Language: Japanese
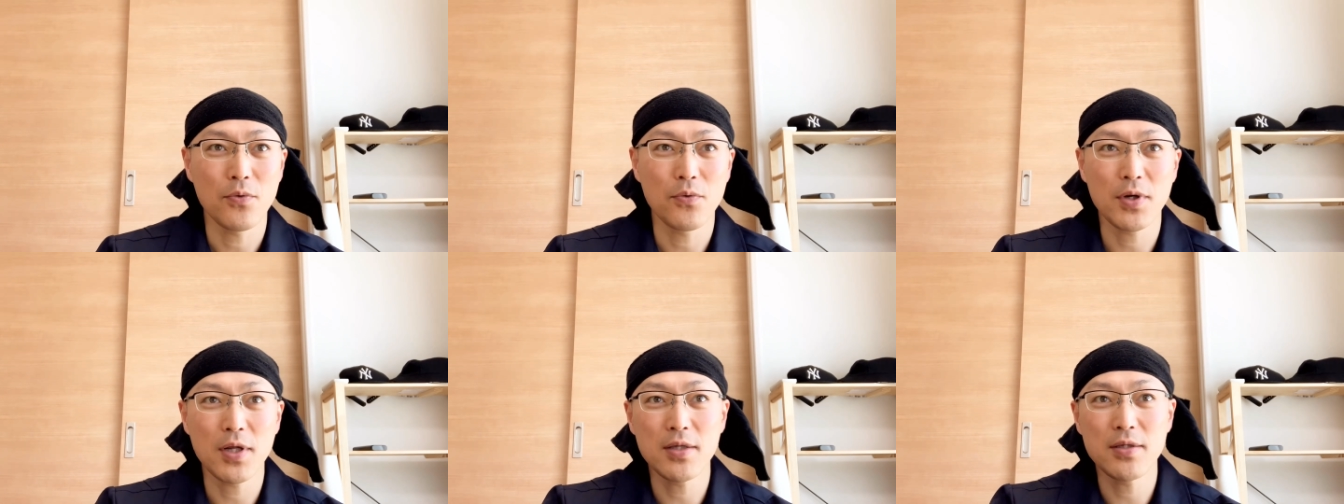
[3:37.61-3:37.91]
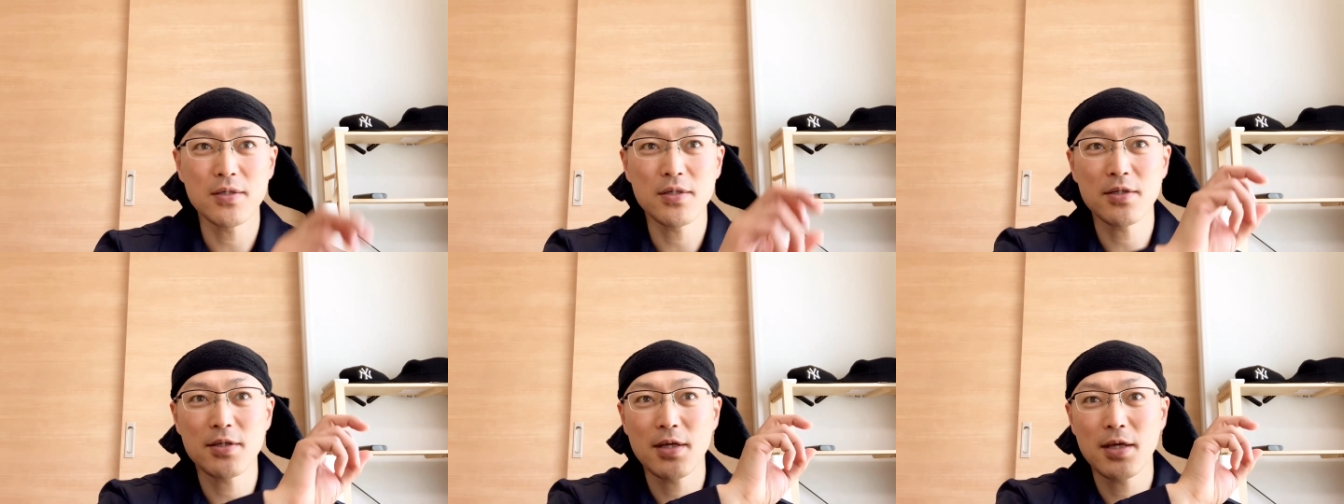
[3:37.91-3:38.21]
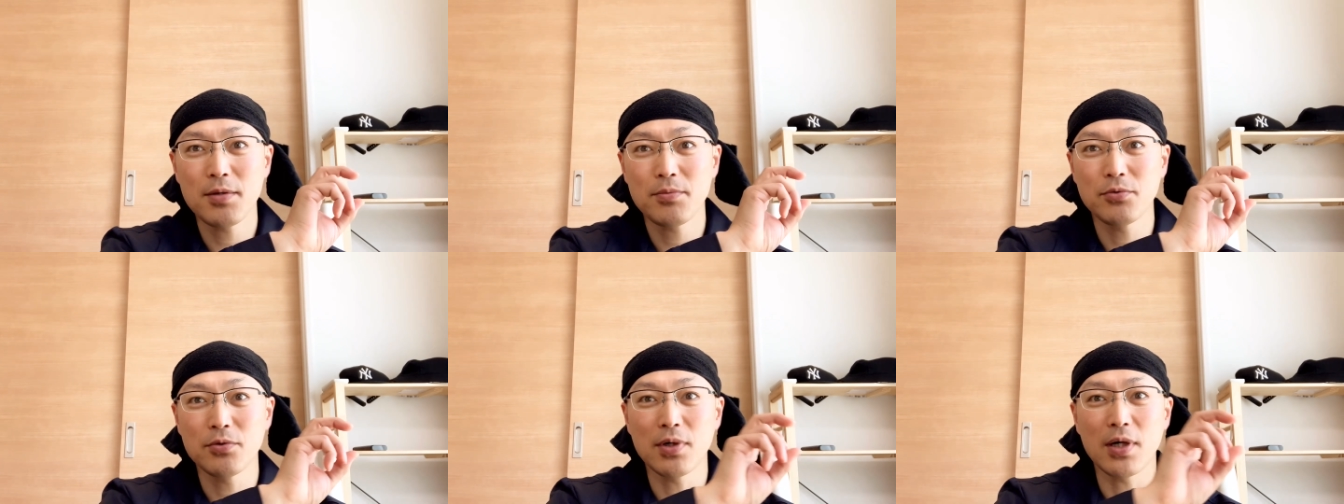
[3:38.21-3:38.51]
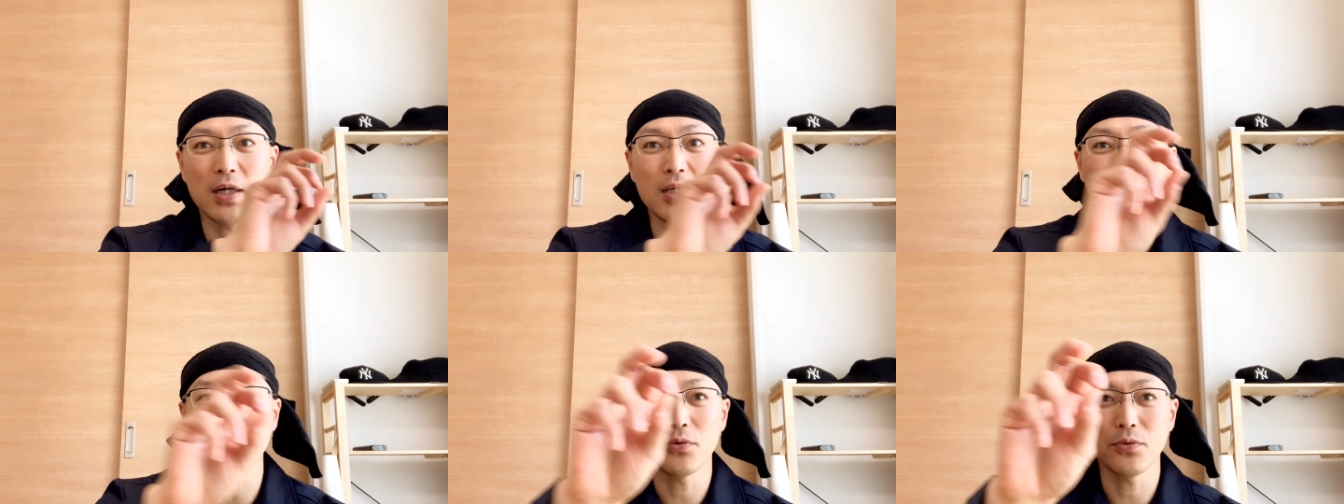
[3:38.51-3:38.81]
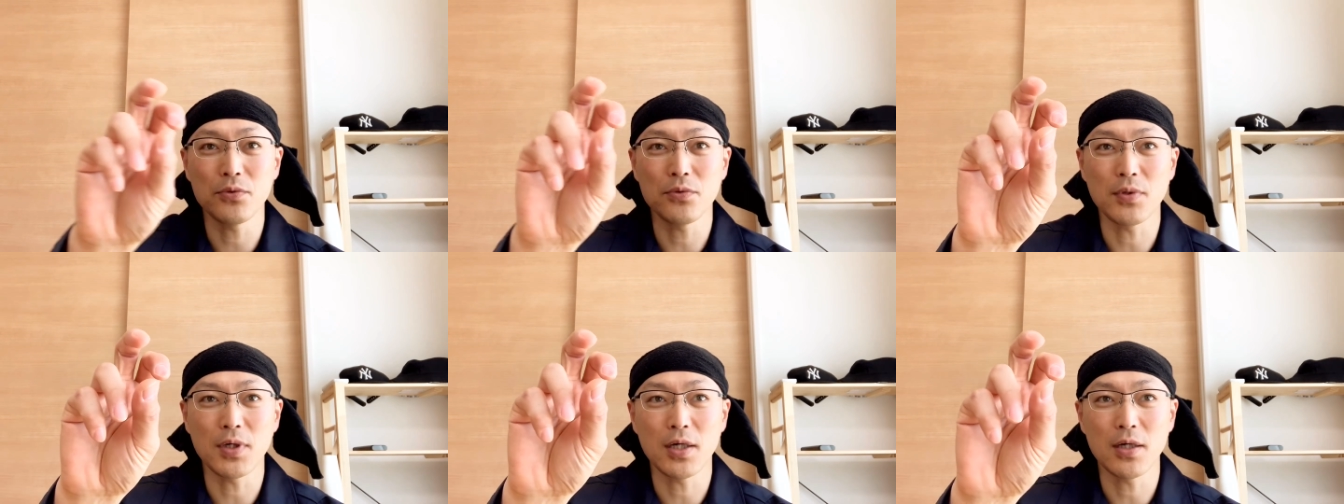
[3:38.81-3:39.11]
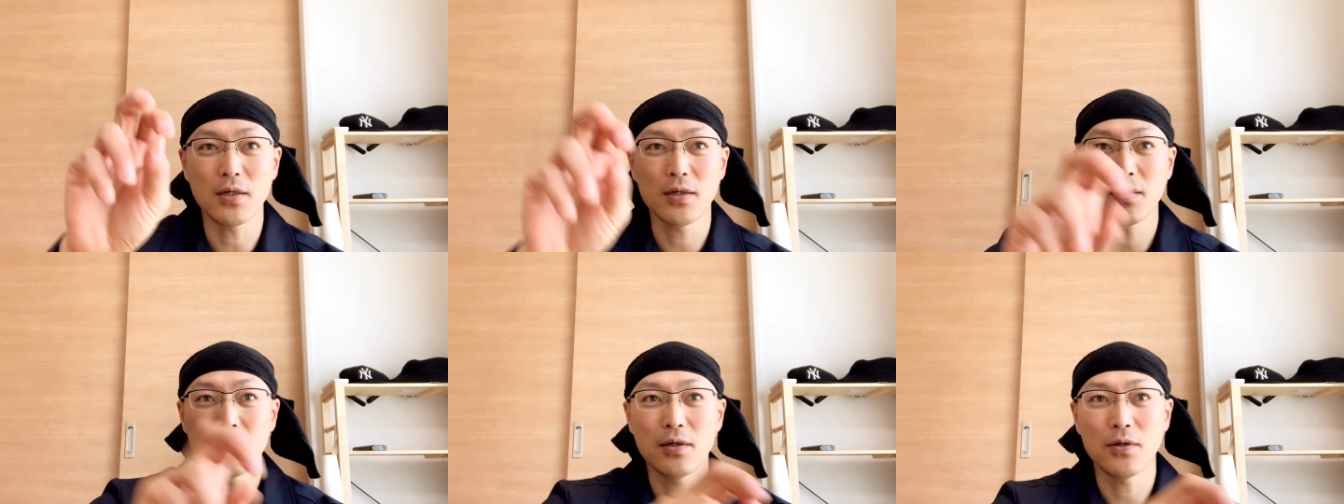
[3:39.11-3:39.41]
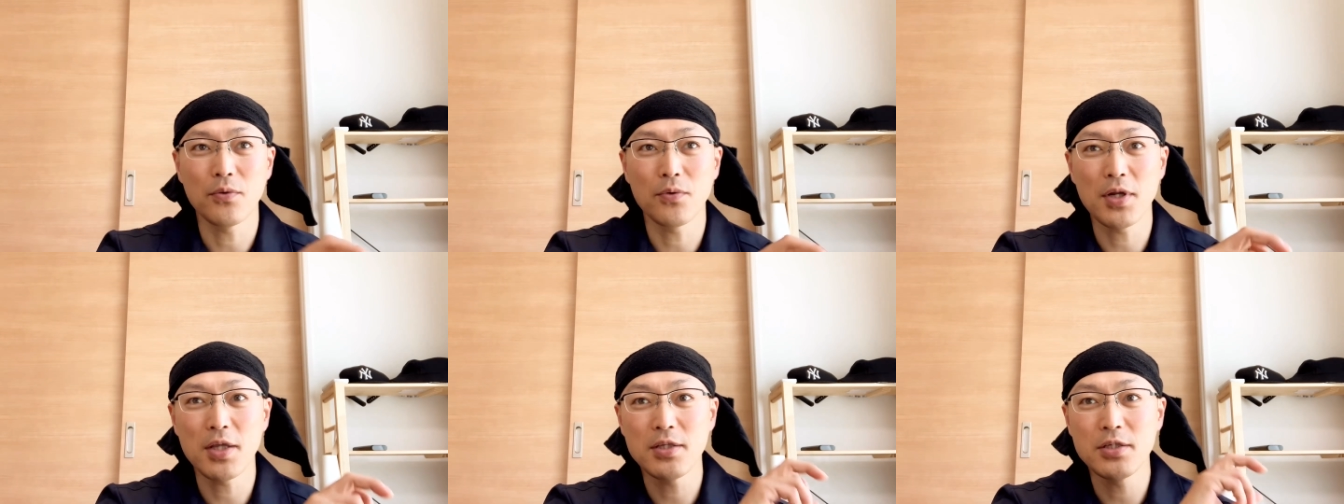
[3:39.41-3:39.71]
オレンジ成分配合とか
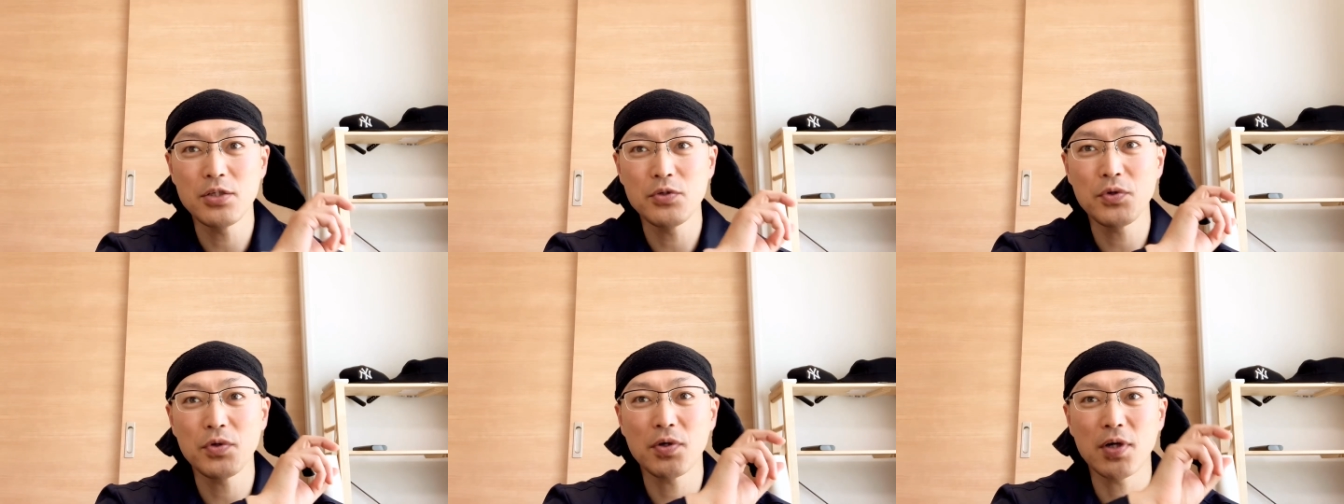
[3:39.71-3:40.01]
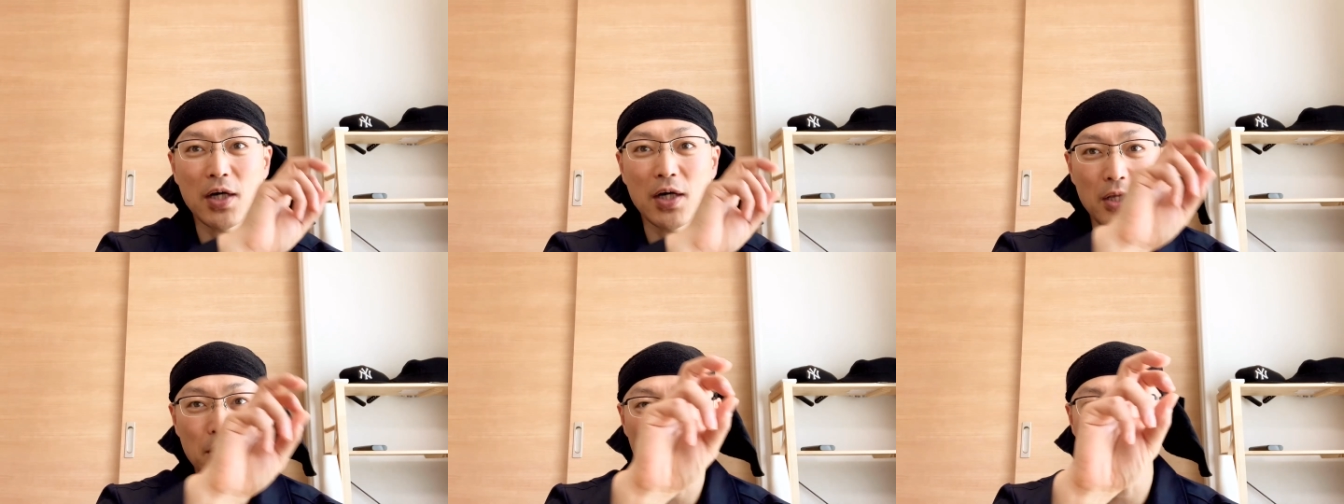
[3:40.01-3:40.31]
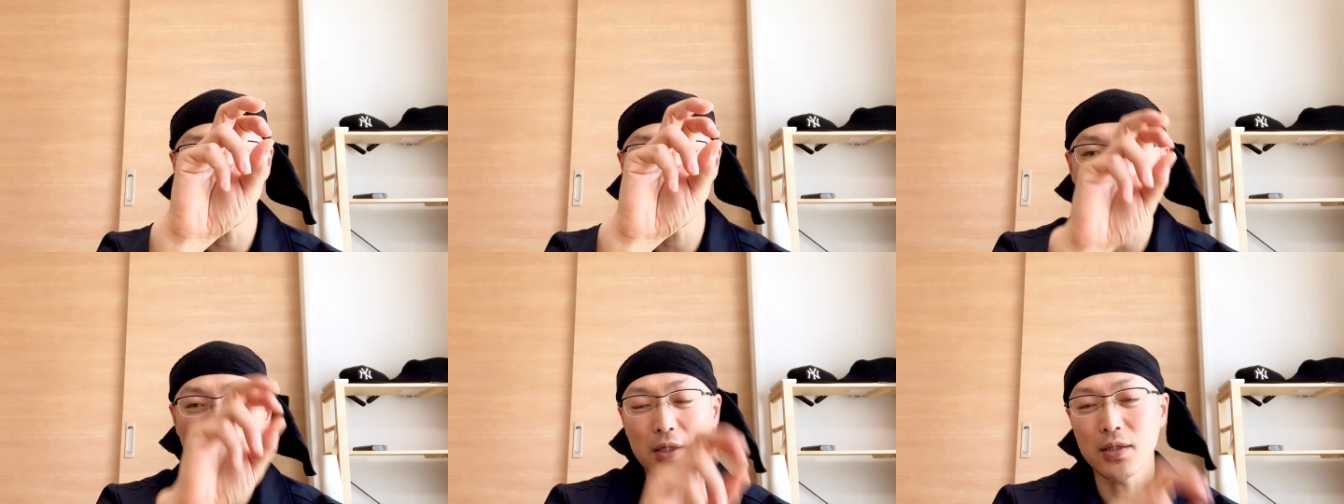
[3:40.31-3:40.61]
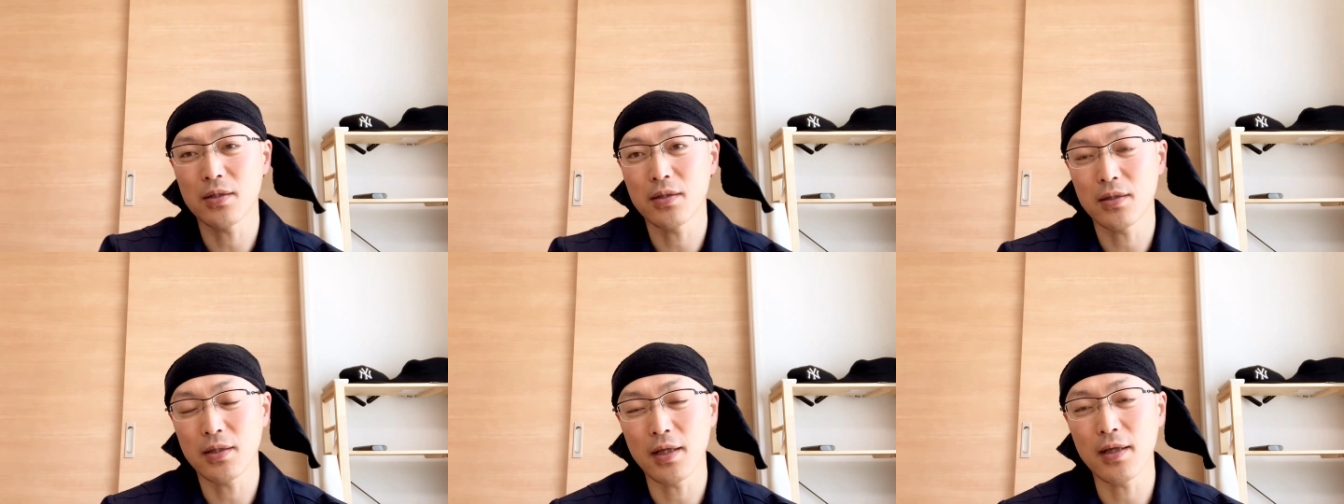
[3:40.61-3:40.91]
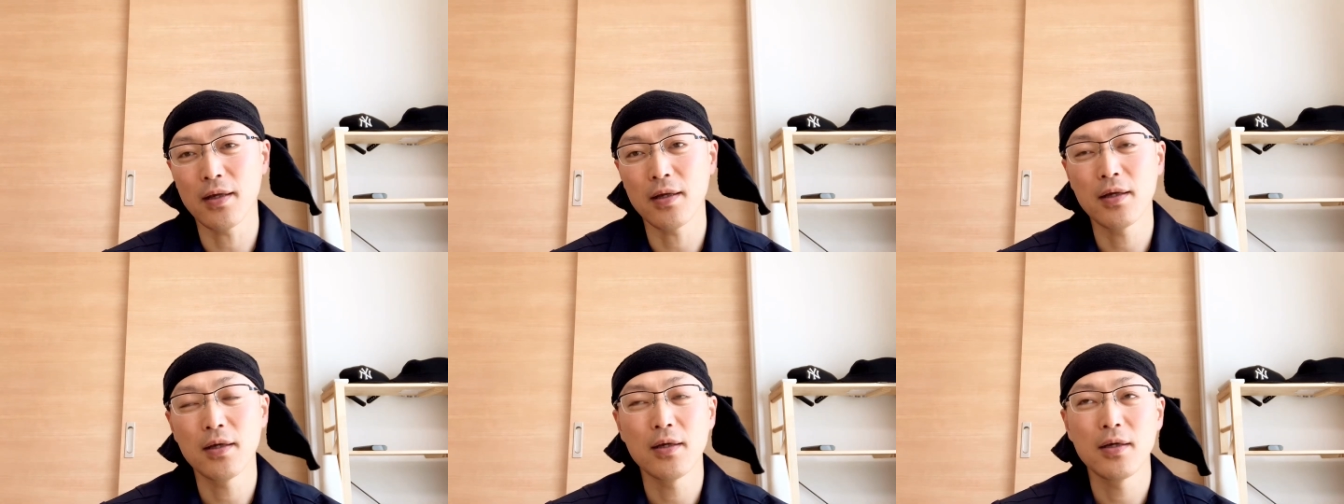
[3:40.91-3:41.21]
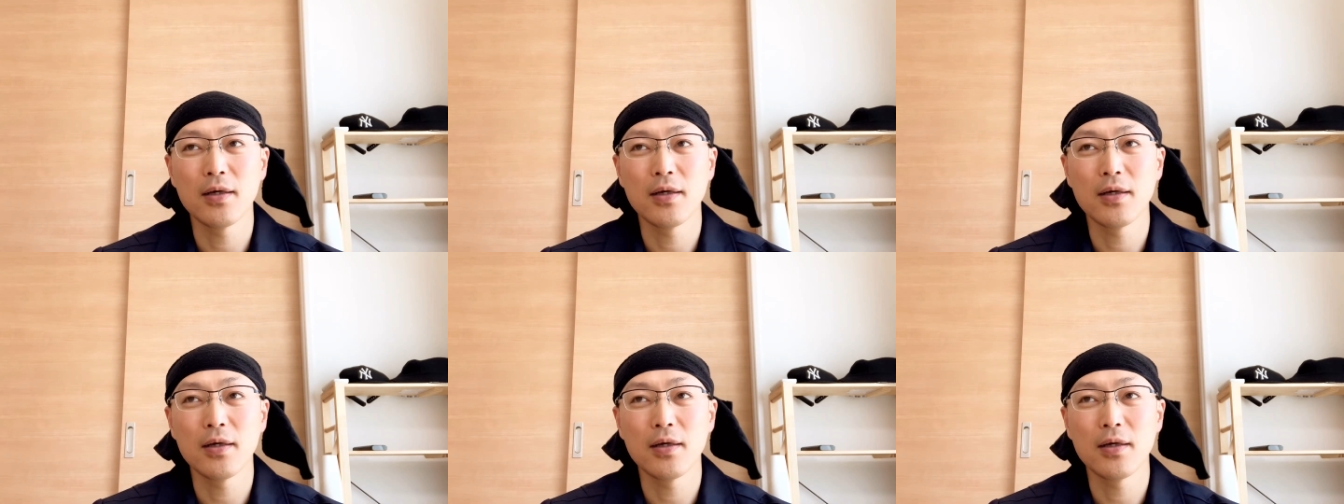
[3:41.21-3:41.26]
オレンジオイル配合とかって、